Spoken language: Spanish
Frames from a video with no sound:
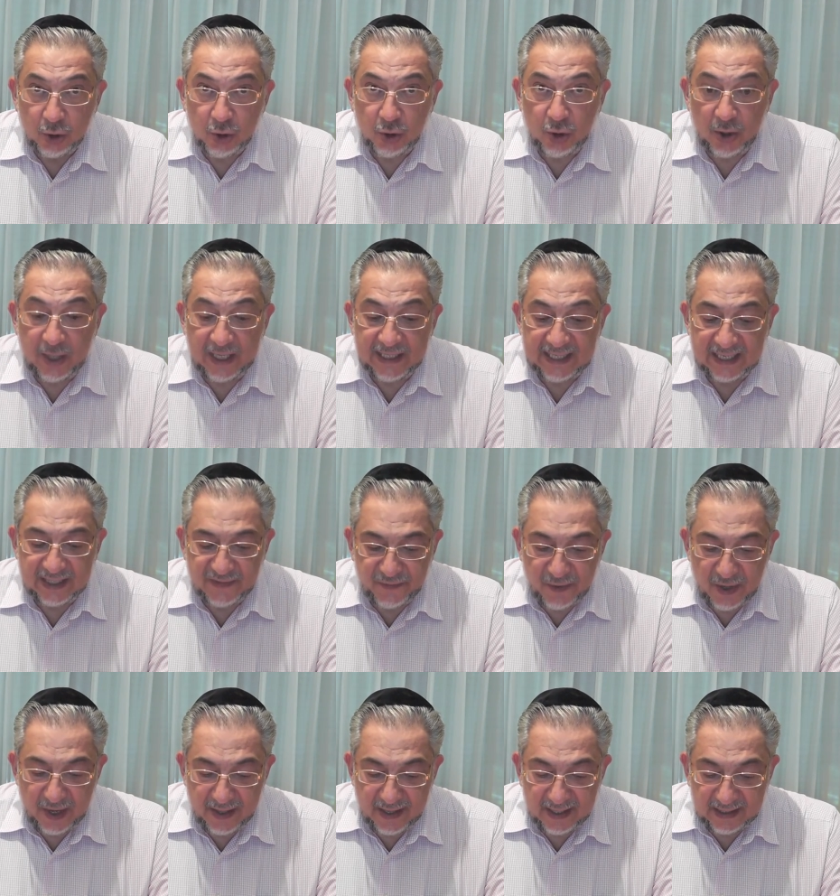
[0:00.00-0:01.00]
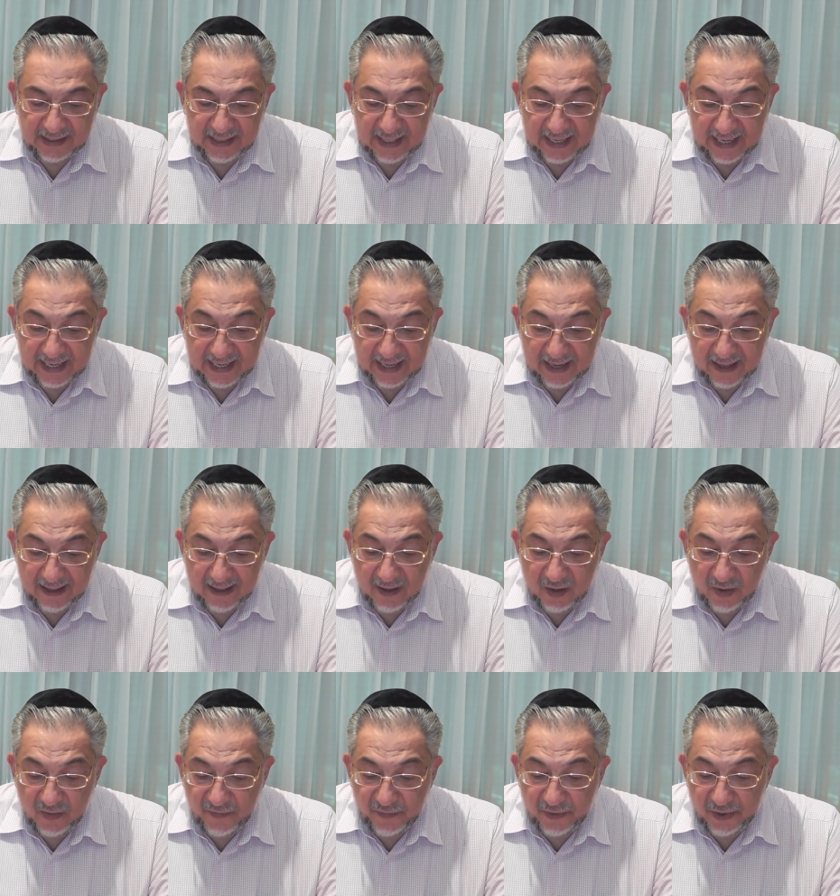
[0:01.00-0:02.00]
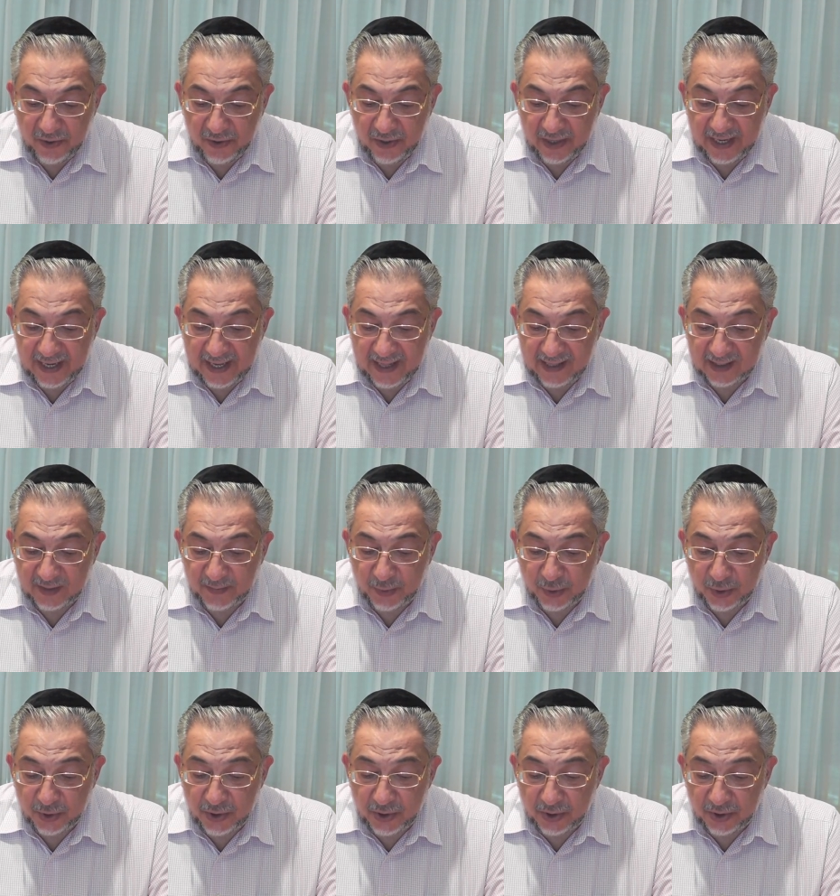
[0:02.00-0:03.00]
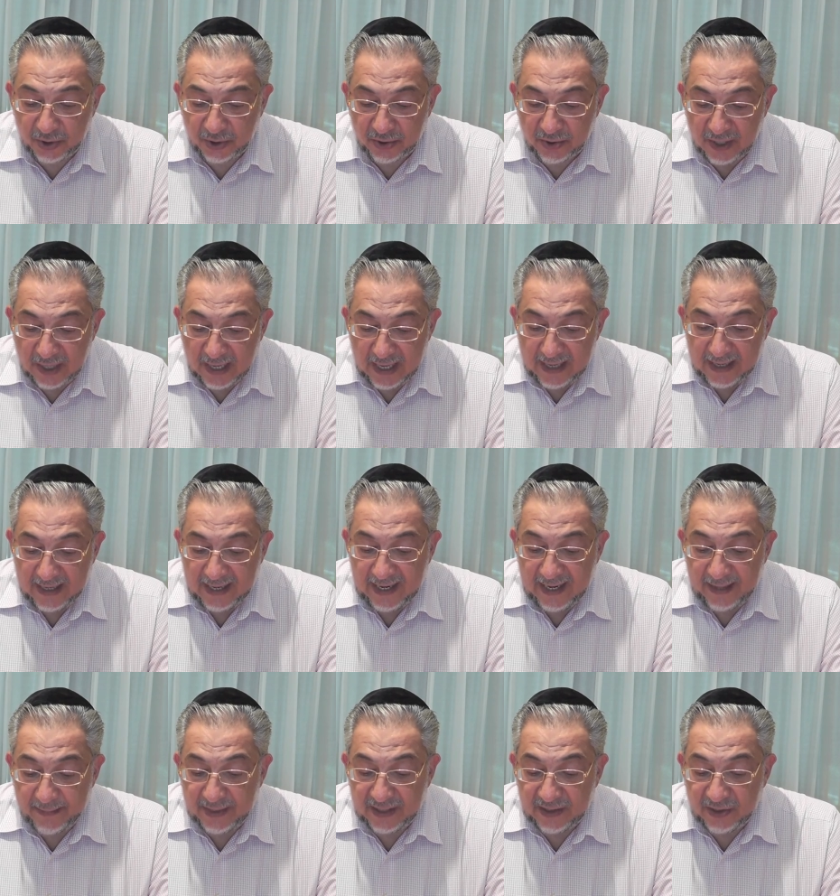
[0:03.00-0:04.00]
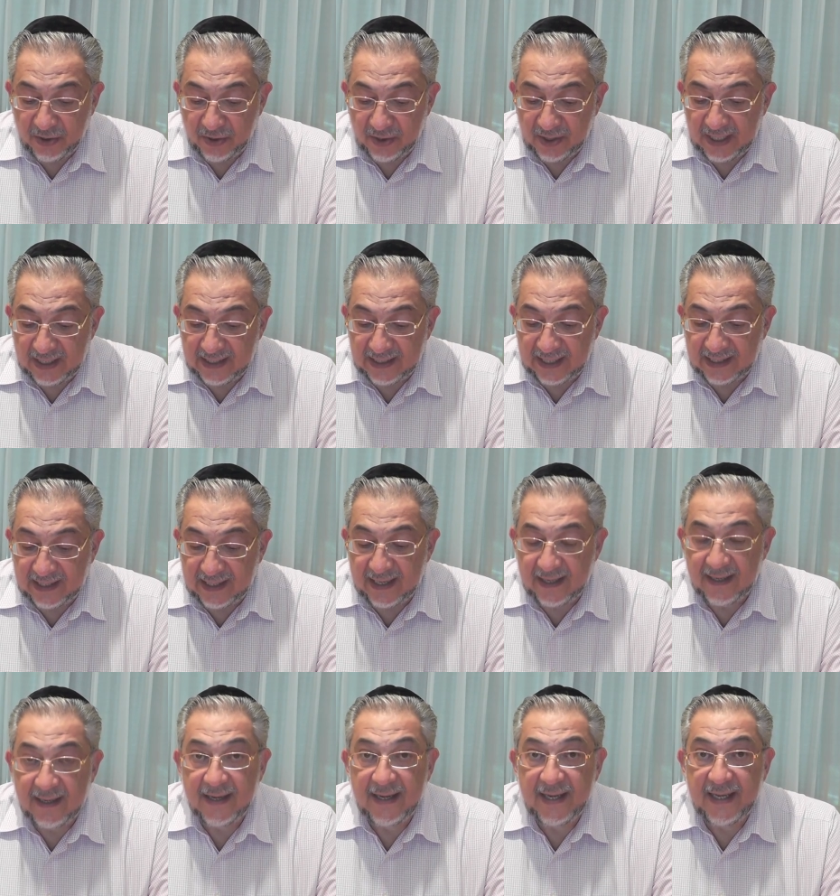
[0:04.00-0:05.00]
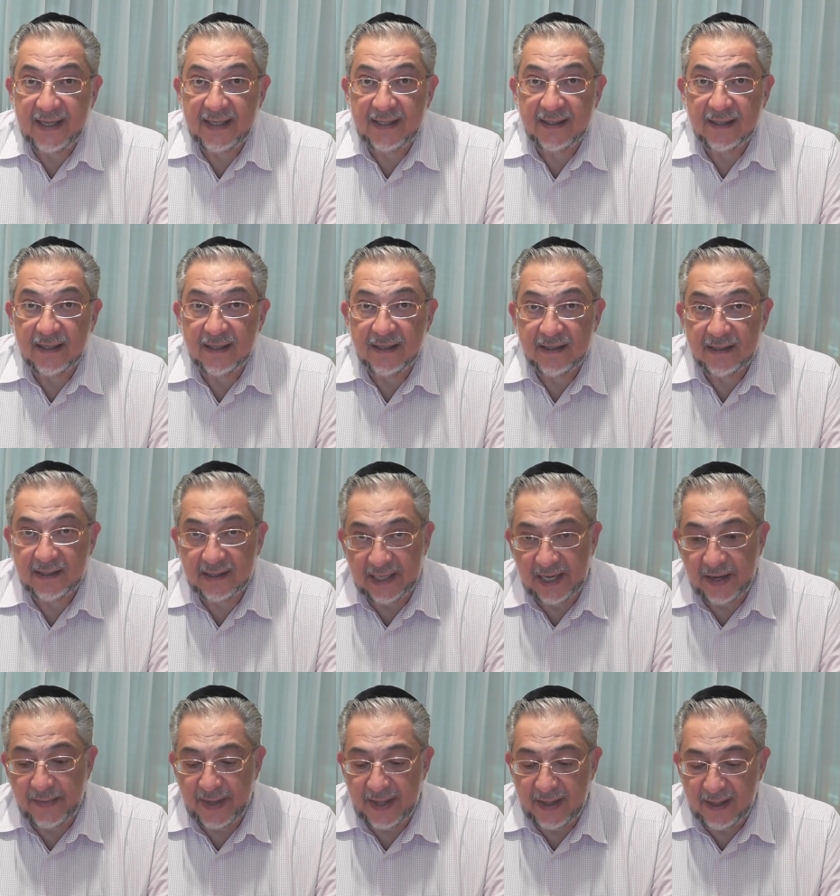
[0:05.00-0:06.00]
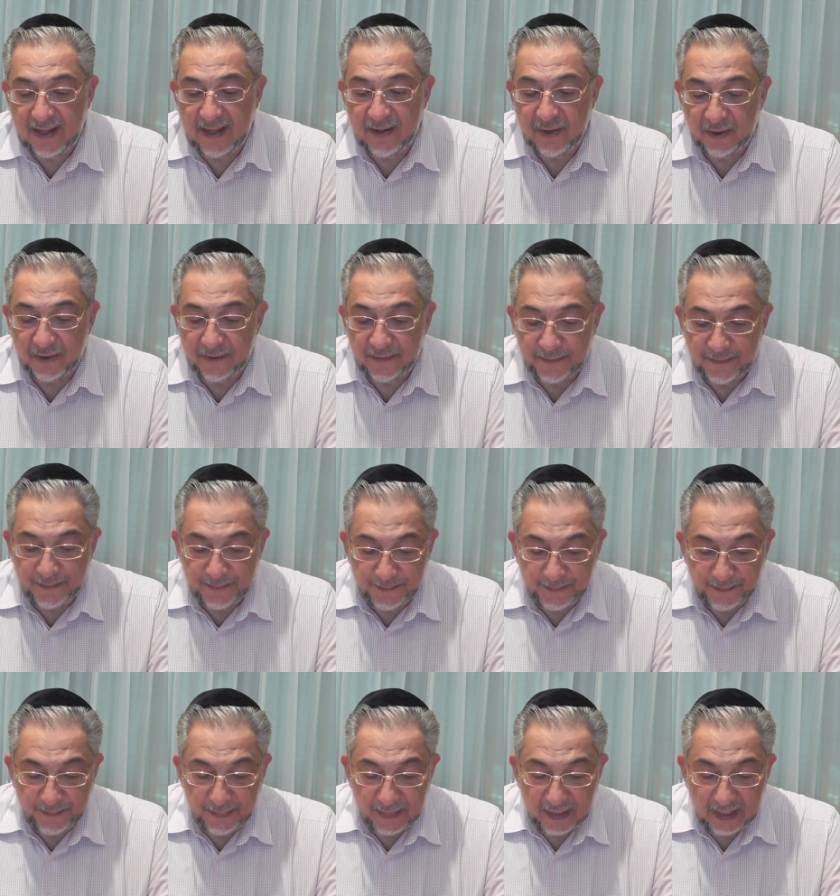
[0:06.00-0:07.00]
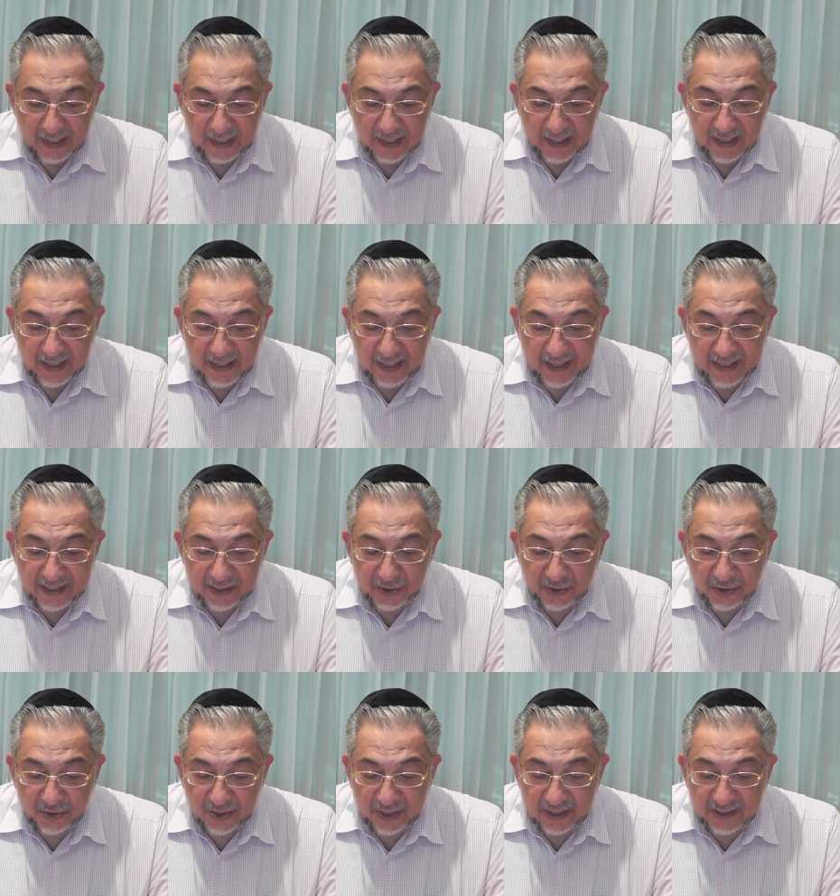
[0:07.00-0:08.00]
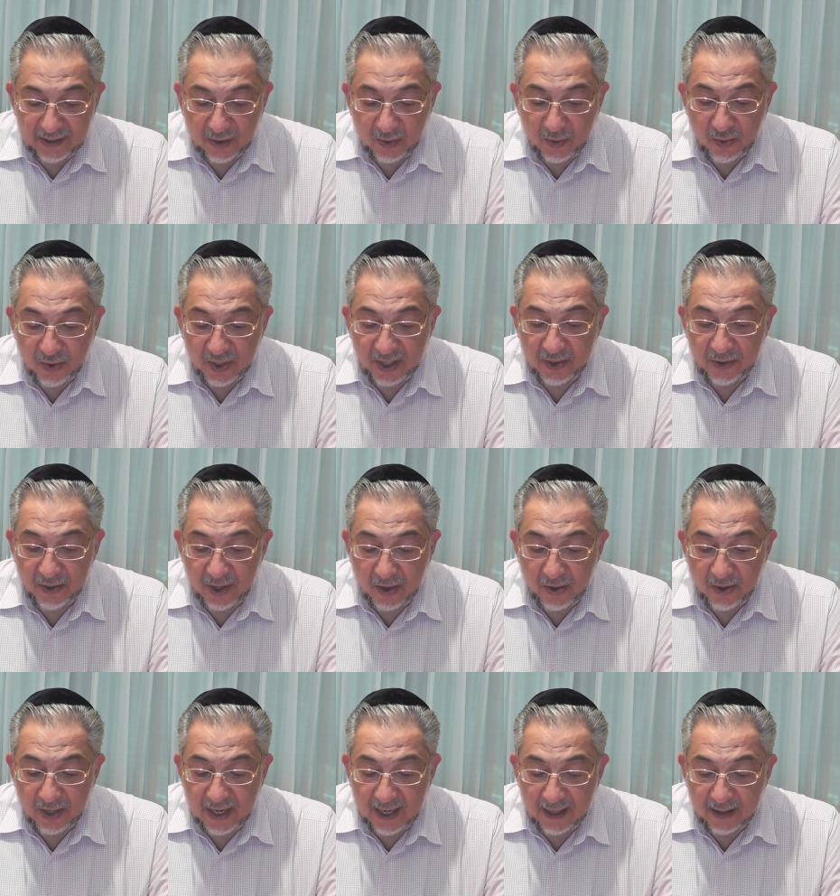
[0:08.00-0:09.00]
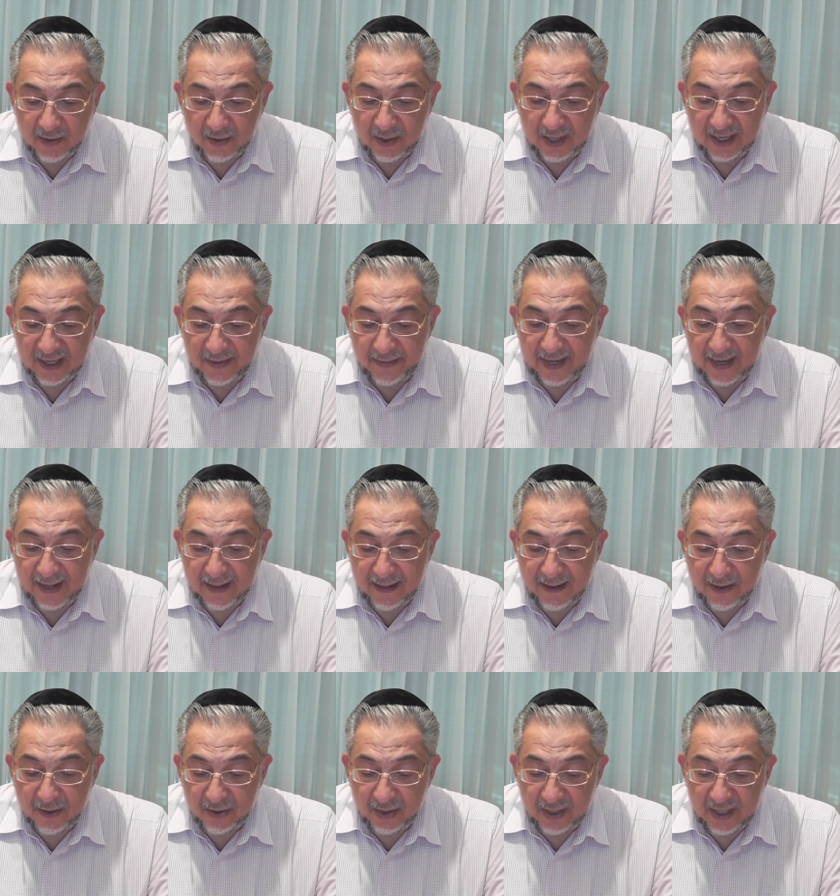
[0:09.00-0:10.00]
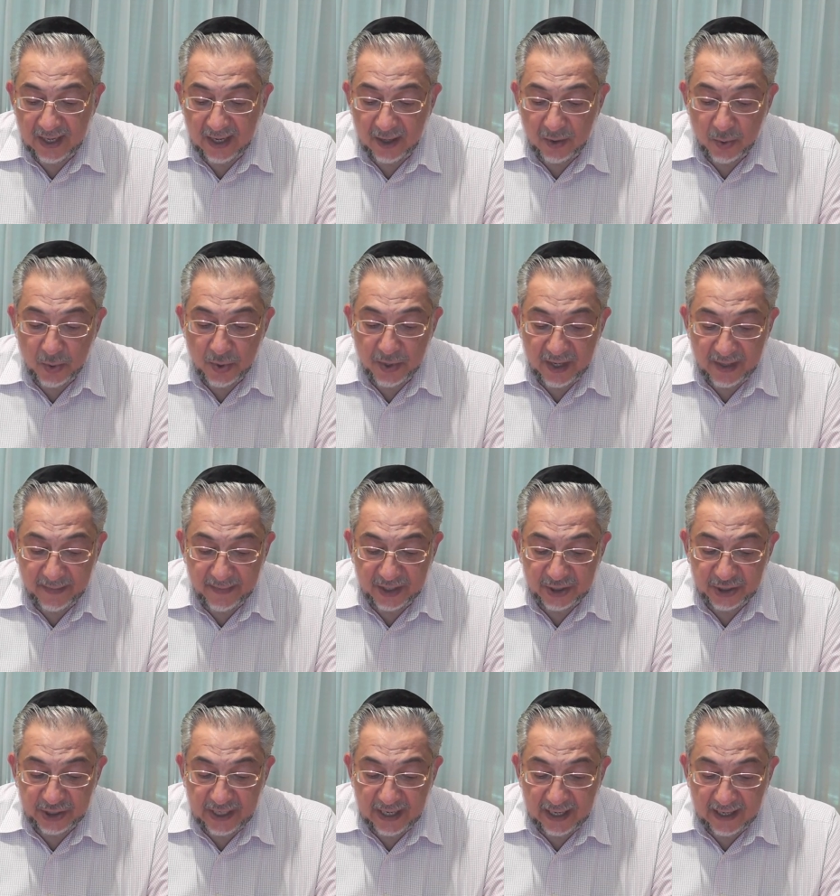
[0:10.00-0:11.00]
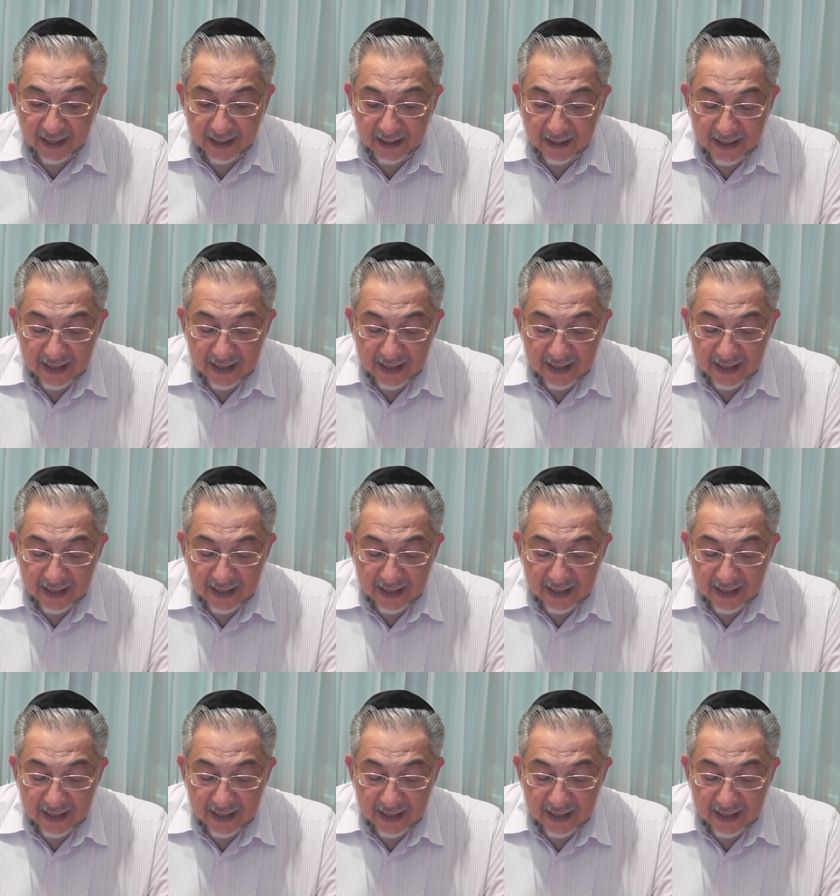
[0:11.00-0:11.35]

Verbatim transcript: Todas las fuerzas de la creación fueron creadas por Dios y la misión del Satán es ser vencido. Y esto está ocurriendo ahora con la revelación de la luz del Mashiach.